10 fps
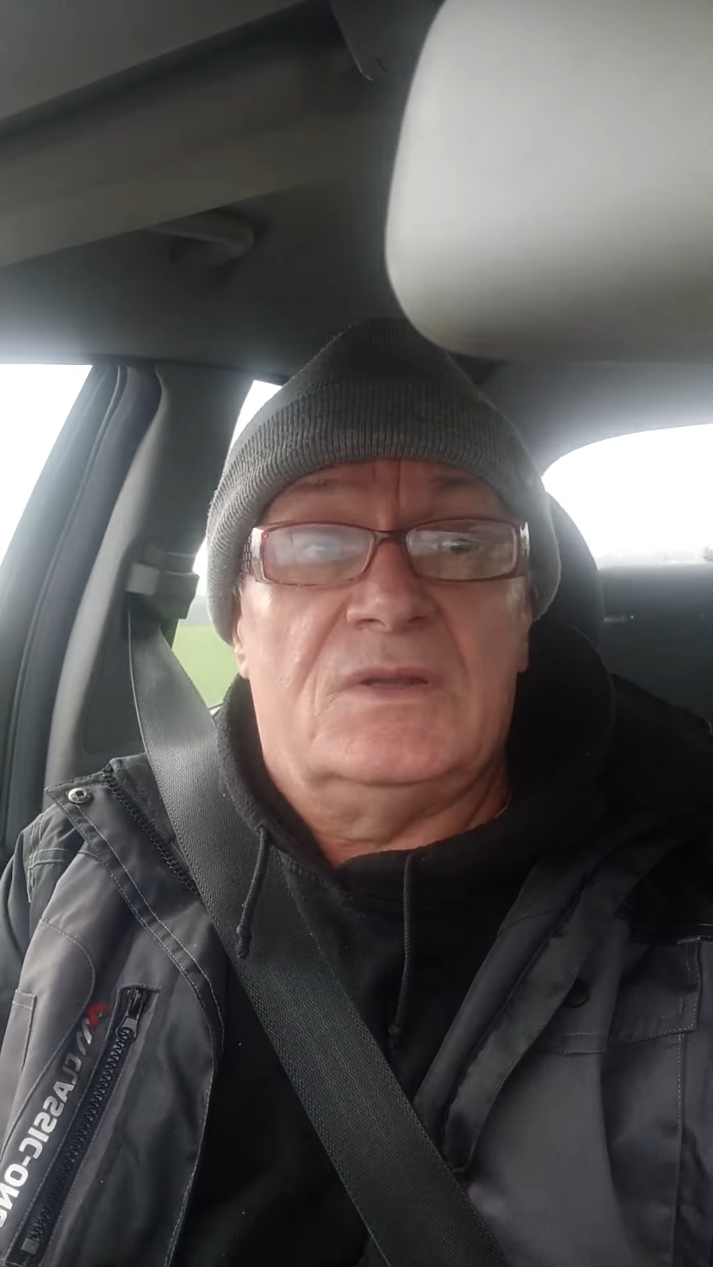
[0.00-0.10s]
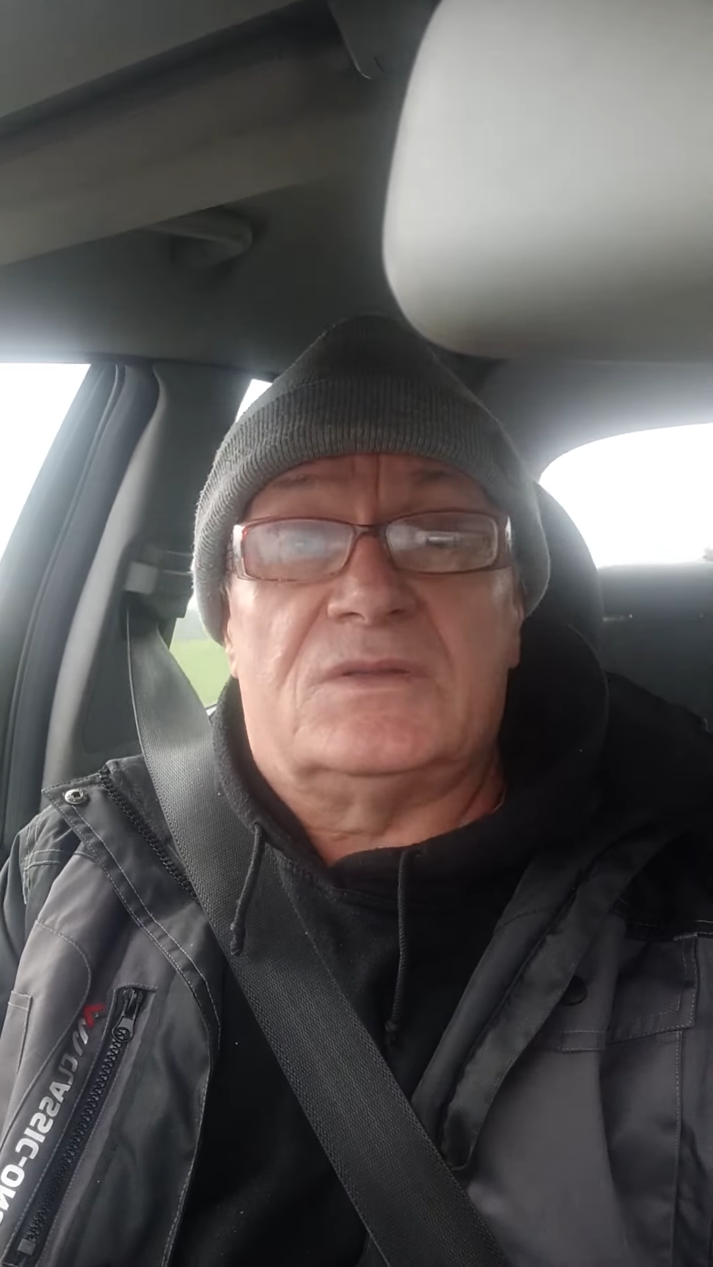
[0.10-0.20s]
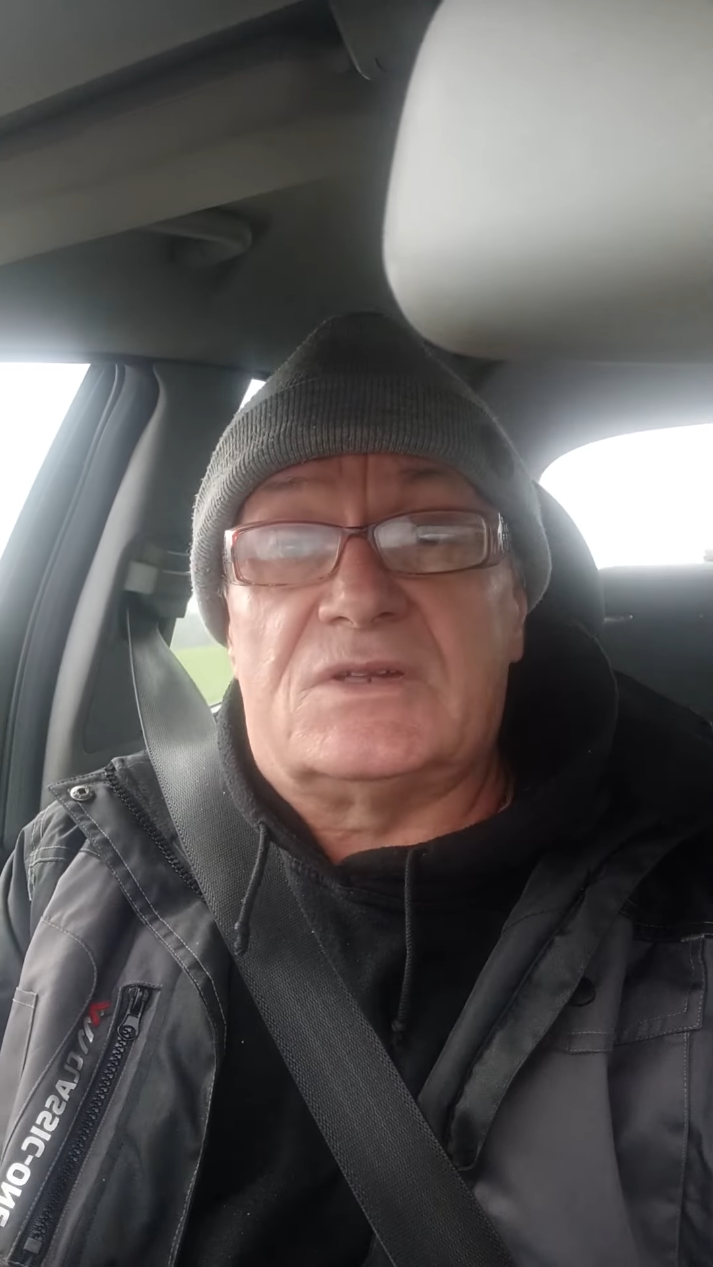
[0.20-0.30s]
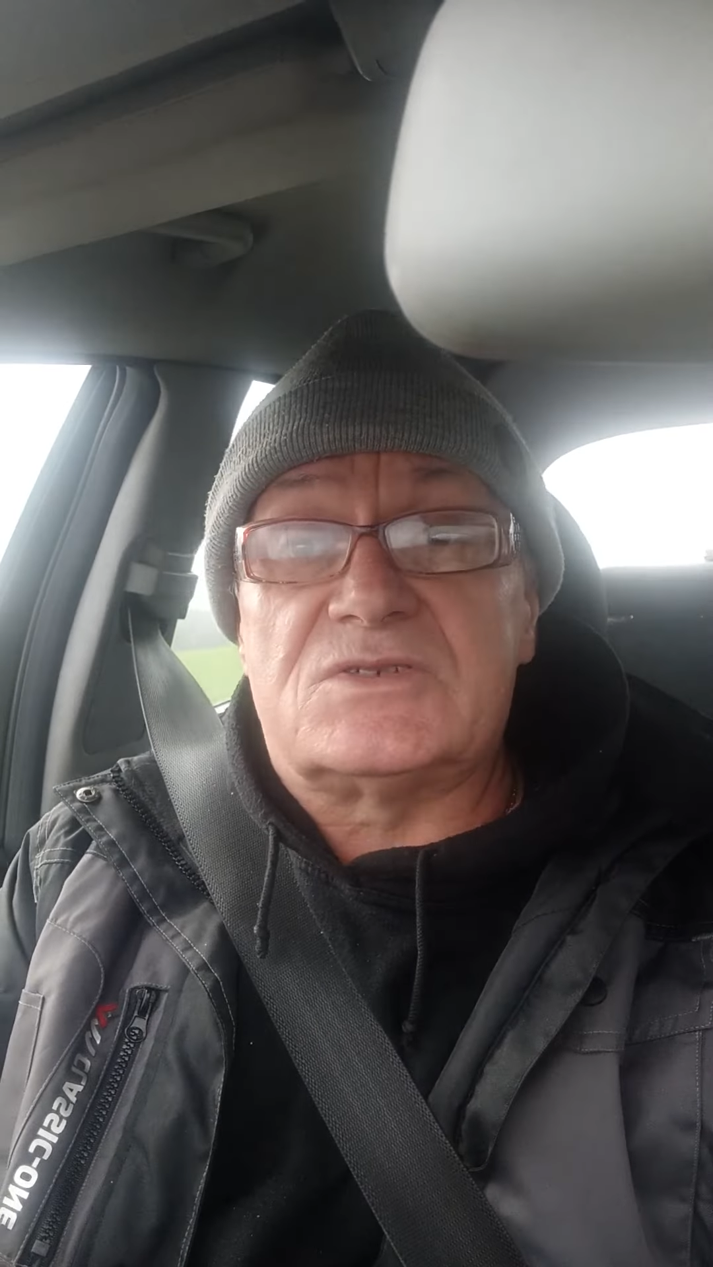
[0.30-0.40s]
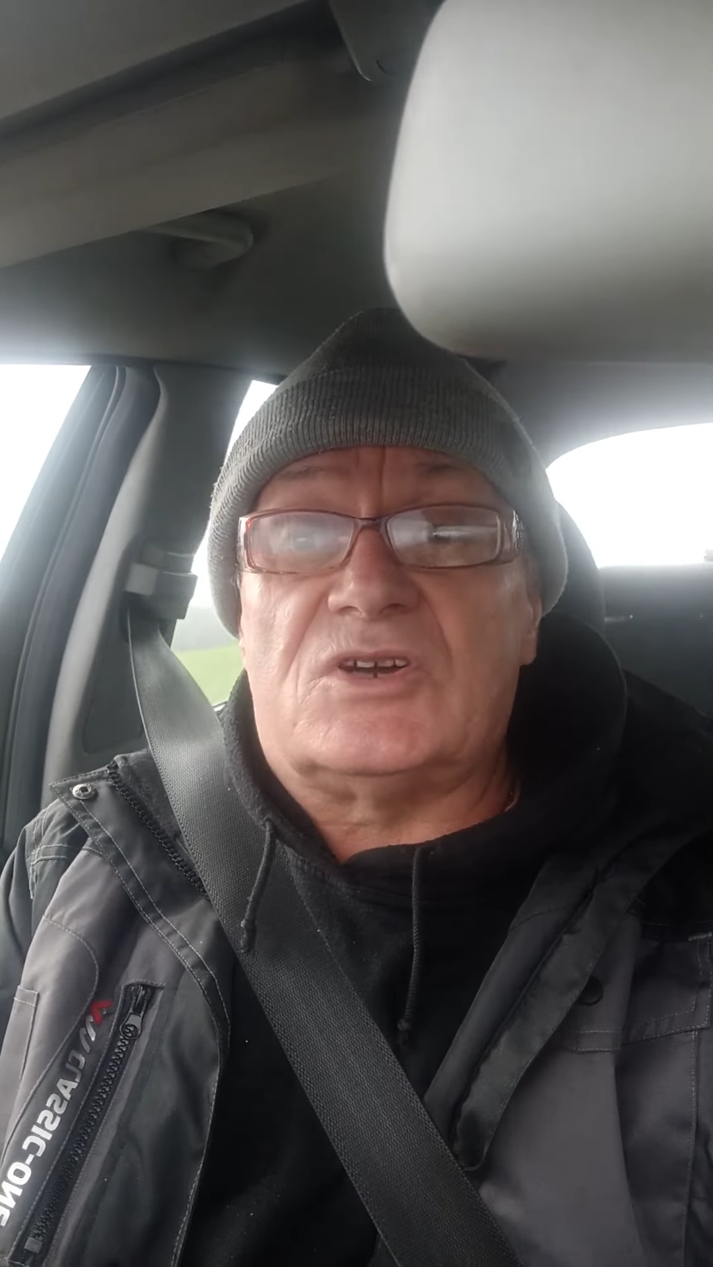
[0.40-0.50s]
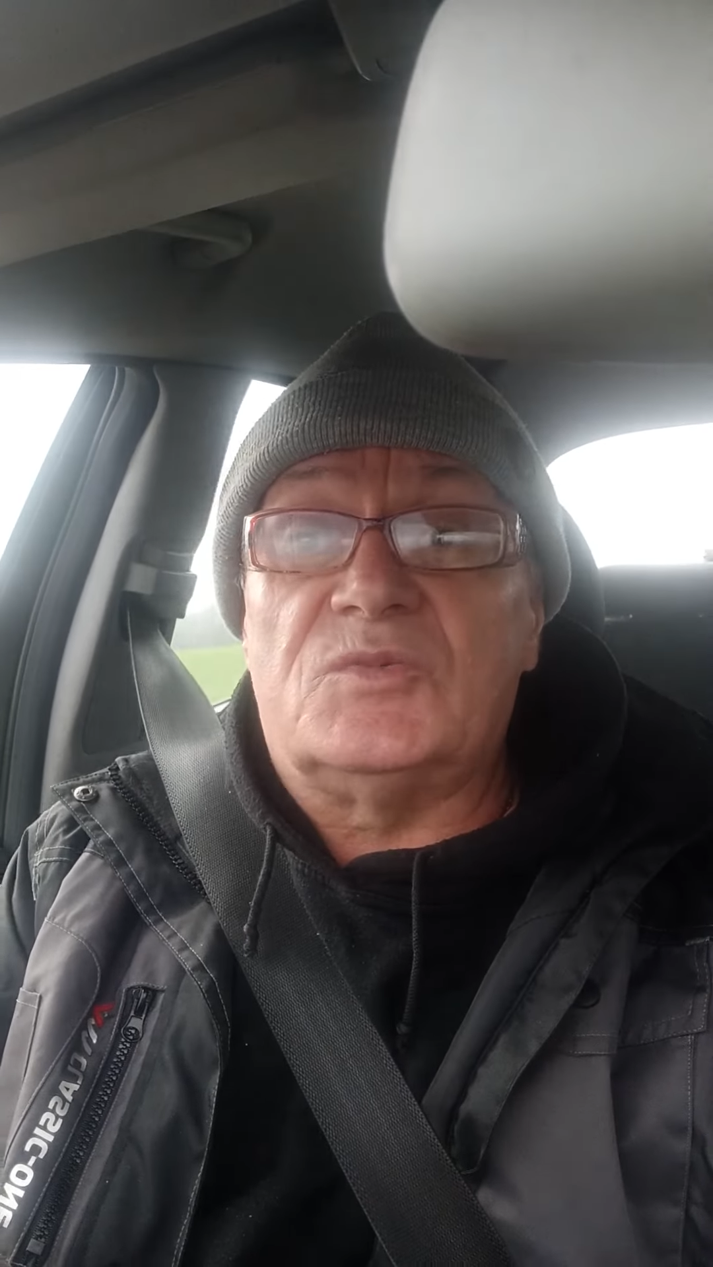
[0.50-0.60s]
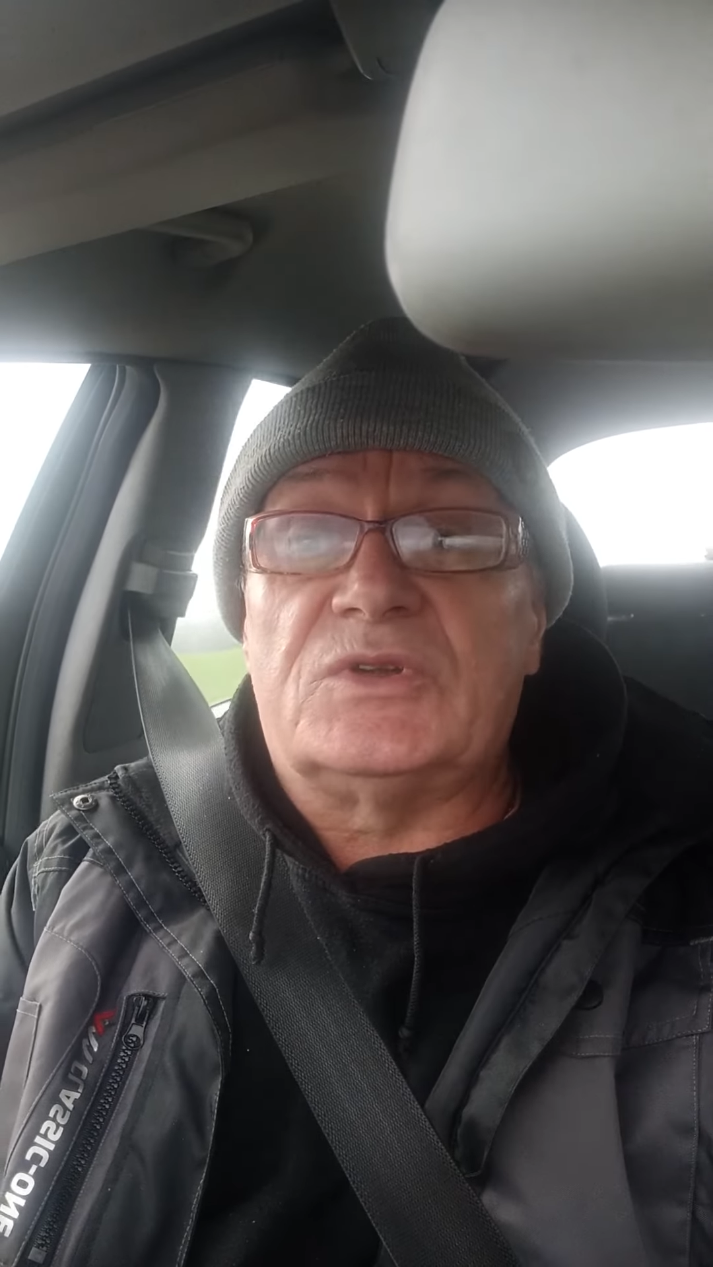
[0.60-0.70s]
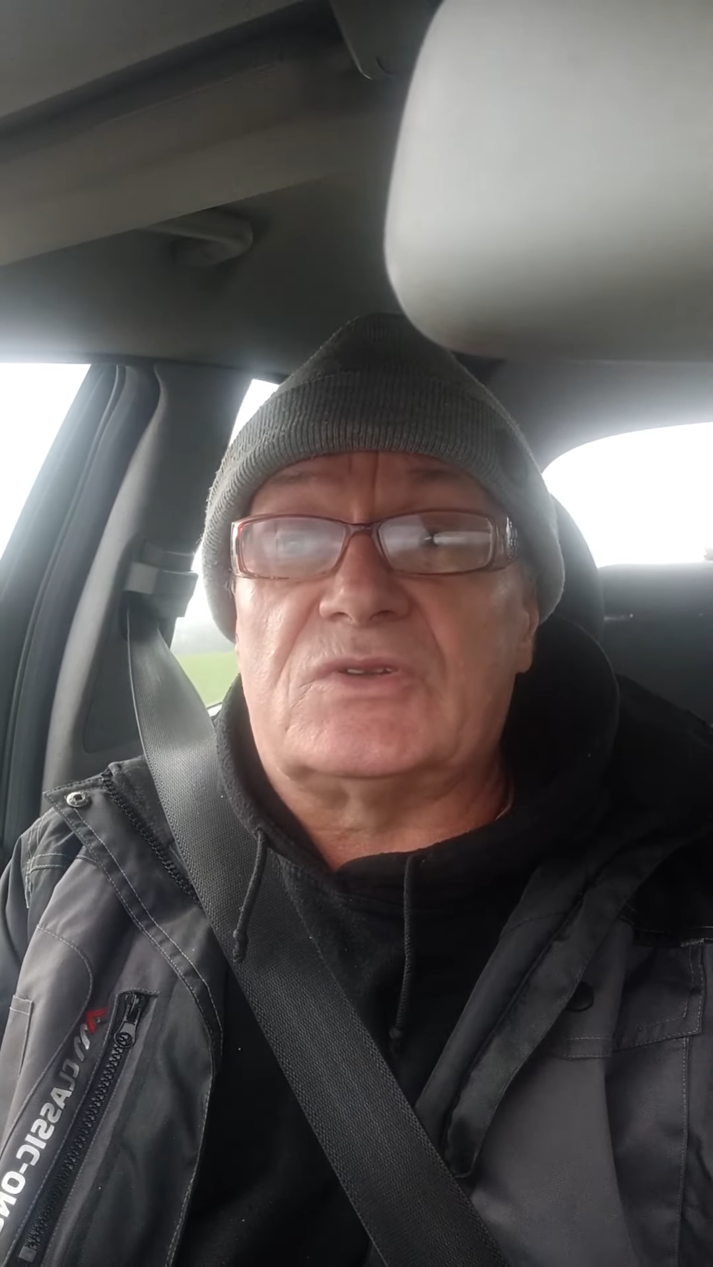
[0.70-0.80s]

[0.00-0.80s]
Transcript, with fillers: należałoby